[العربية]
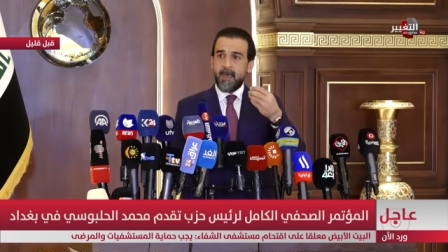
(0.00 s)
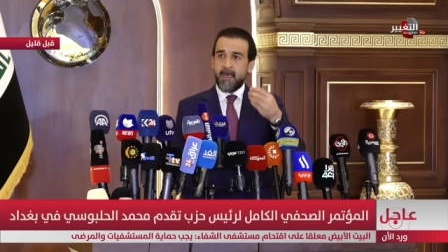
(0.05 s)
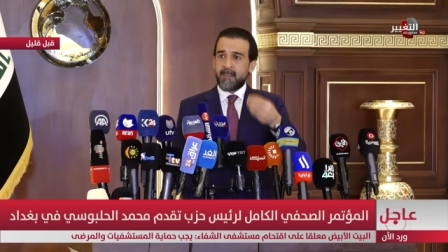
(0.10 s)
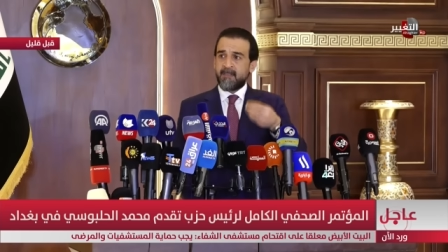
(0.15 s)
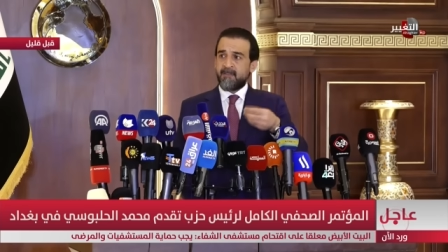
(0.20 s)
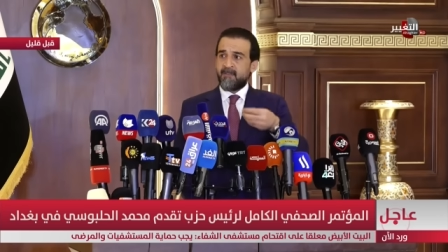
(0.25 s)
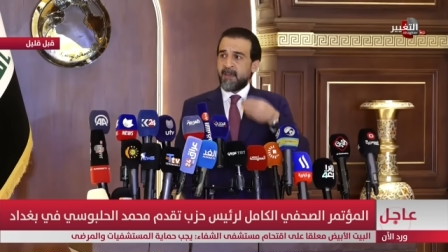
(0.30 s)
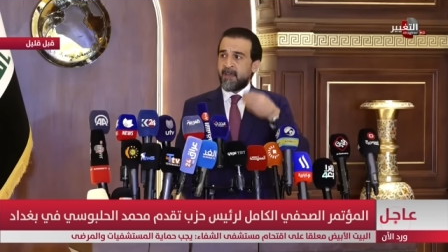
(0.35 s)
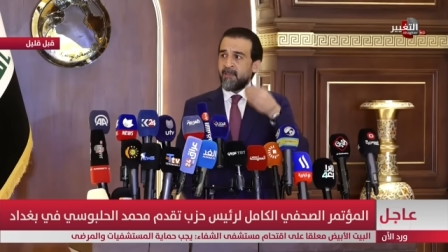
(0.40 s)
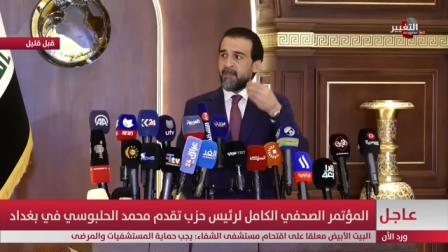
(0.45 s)

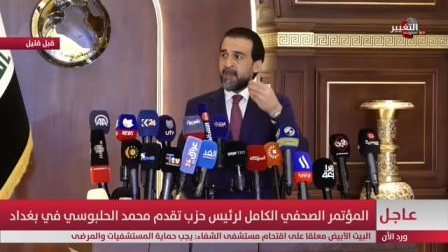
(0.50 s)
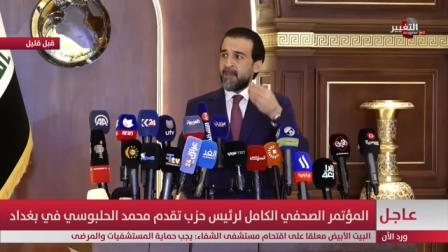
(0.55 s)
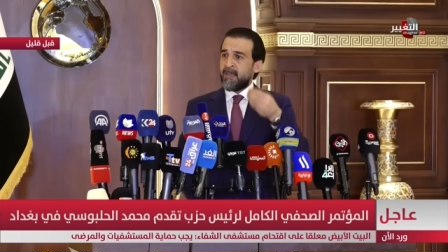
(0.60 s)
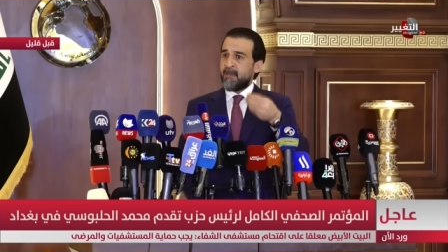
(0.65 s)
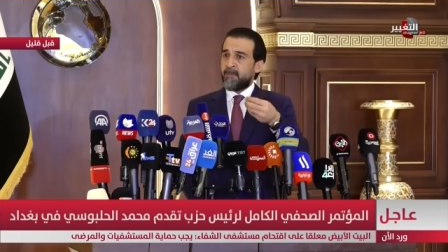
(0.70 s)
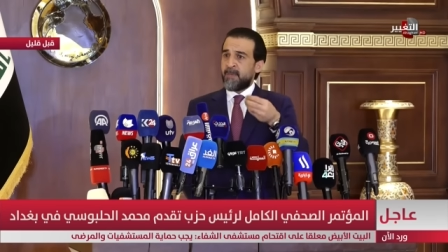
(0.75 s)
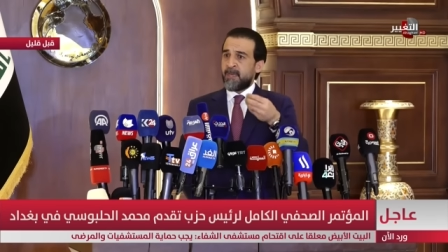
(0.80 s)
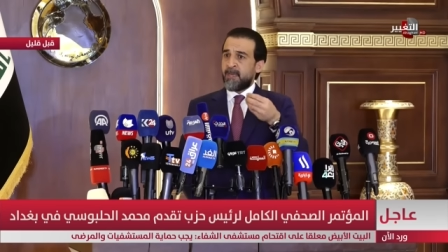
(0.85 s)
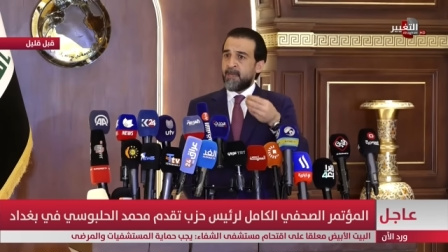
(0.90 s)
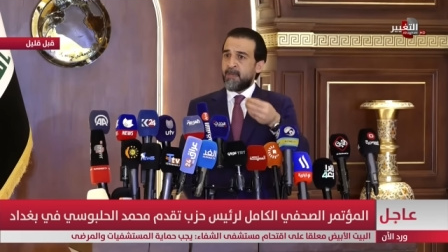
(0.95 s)
ادفع
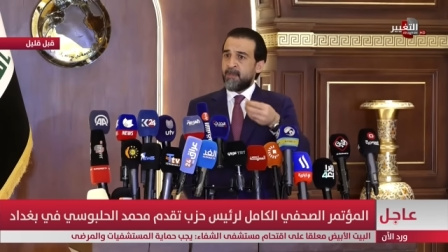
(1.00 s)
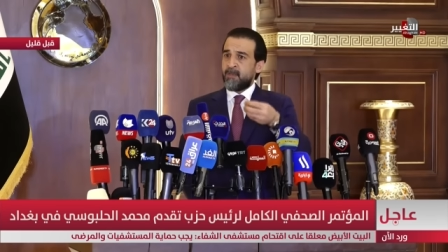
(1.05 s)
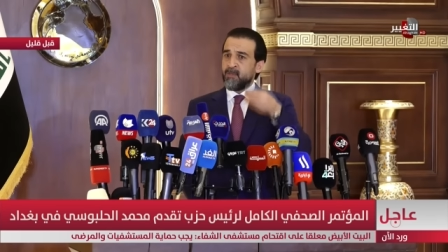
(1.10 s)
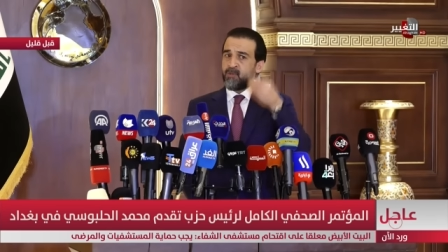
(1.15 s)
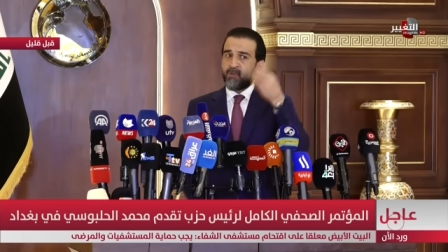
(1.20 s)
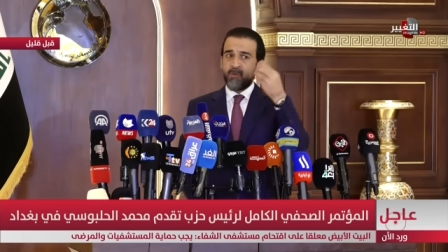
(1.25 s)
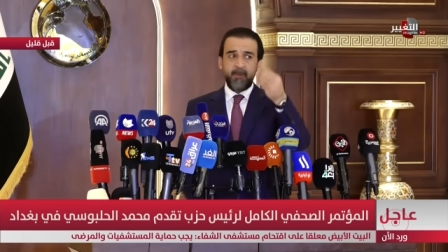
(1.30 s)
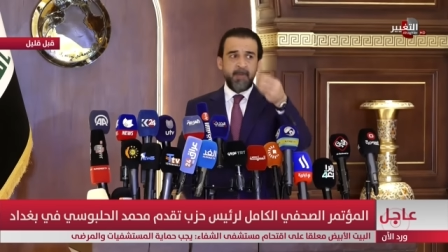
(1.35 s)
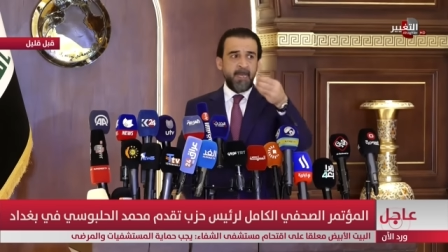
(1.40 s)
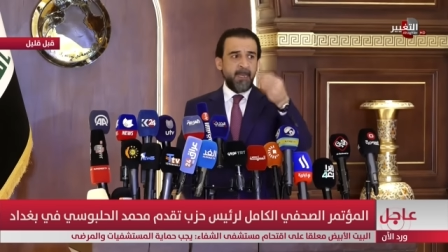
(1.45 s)
ضريبه
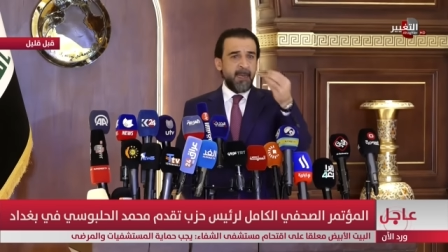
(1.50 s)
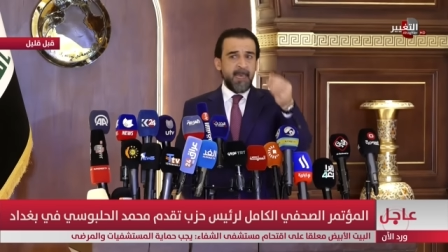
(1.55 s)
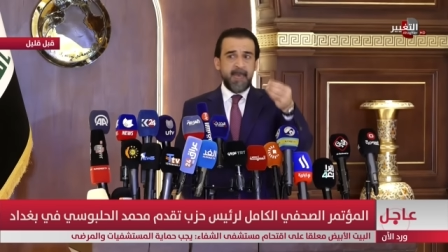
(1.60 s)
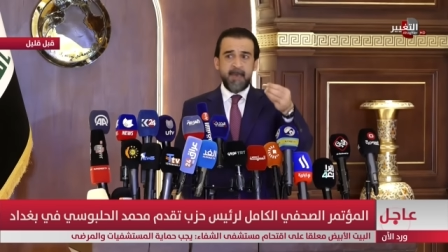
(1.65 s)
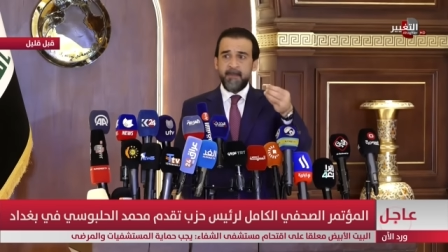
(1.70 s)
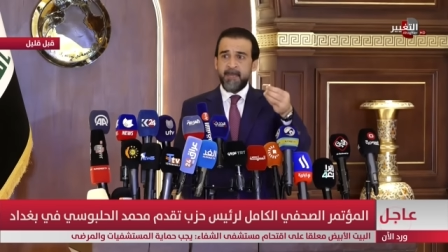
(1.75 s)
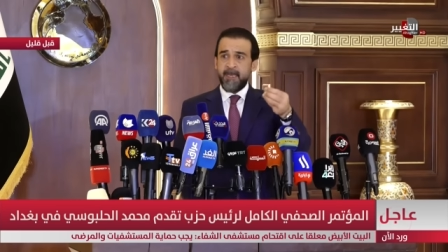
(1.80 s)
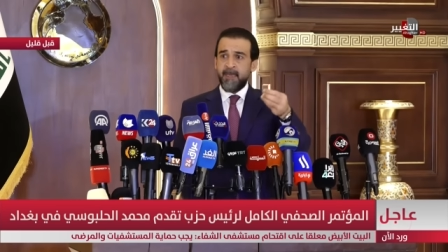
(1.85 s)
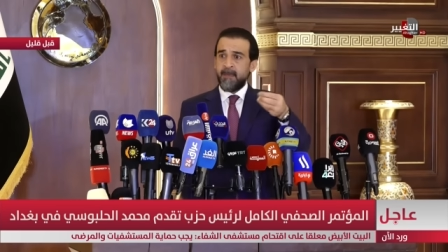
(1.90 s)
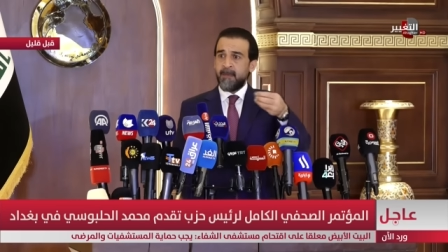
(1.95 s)
بهجوم
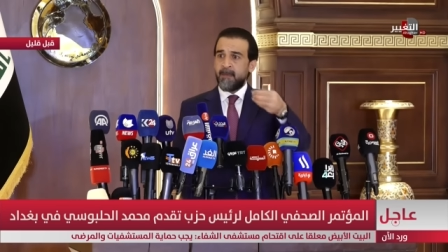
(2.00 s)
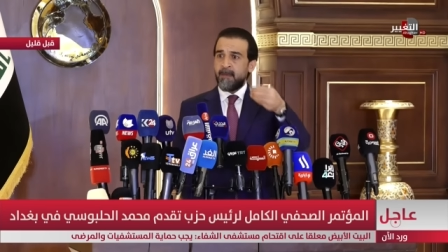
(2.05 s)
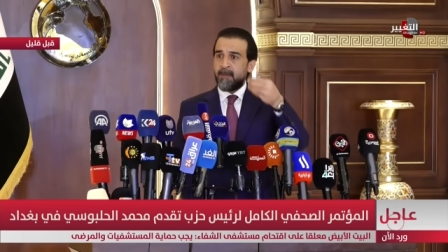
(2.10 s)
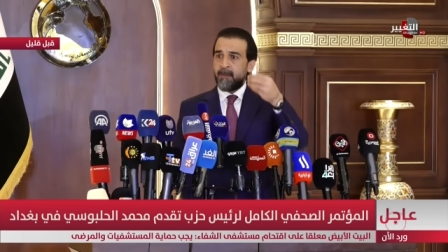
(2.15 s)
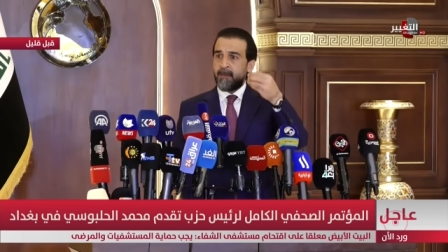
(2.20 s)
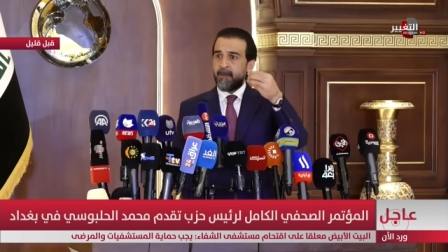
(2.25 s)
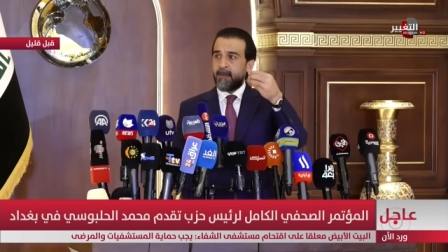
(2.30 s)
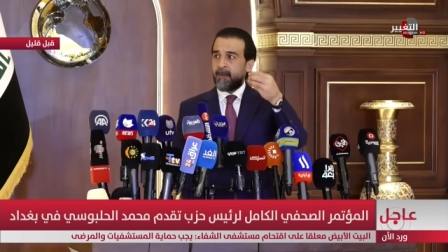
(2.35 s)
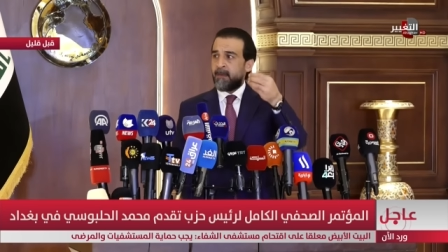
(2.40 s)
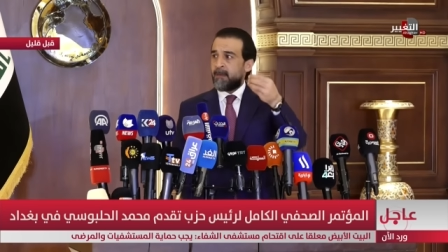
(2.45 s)
اعلامي
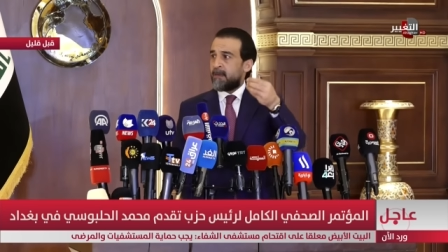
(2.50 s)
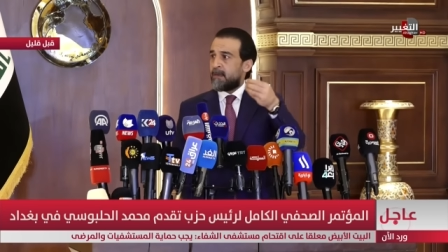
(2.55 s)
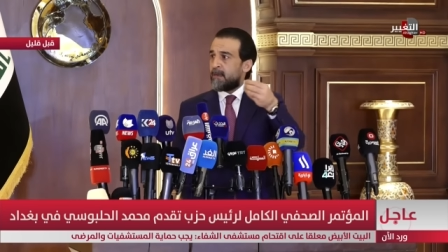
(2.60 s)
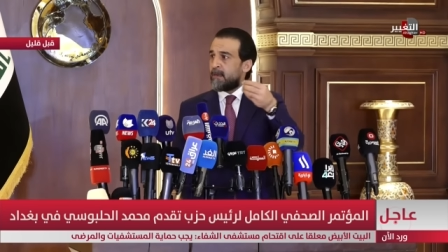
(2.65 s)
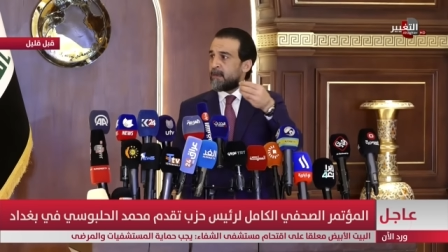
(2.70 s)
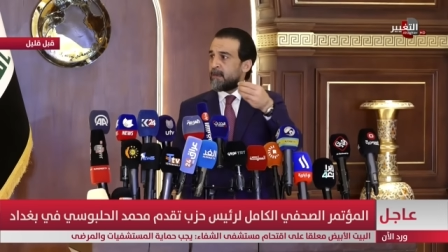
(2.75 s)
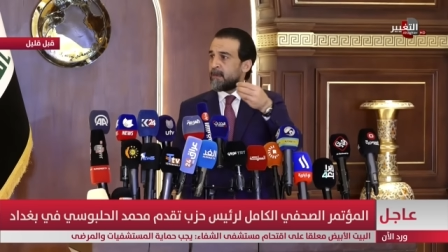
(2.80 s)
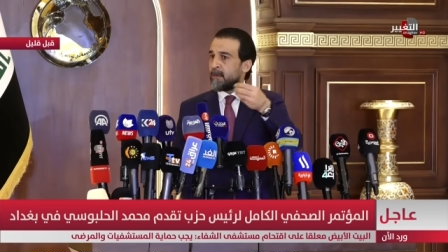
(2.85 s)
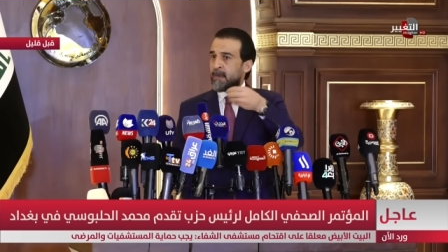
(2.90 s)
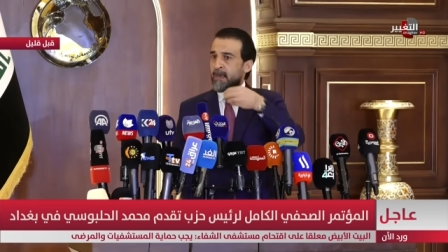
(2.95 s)

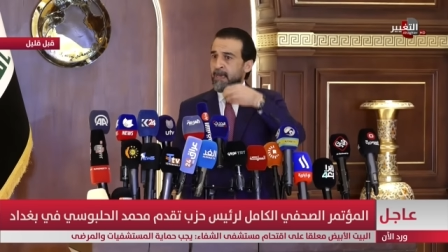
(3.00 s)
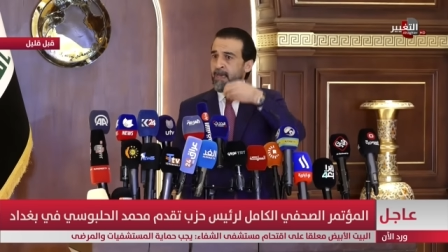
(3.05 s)
آه،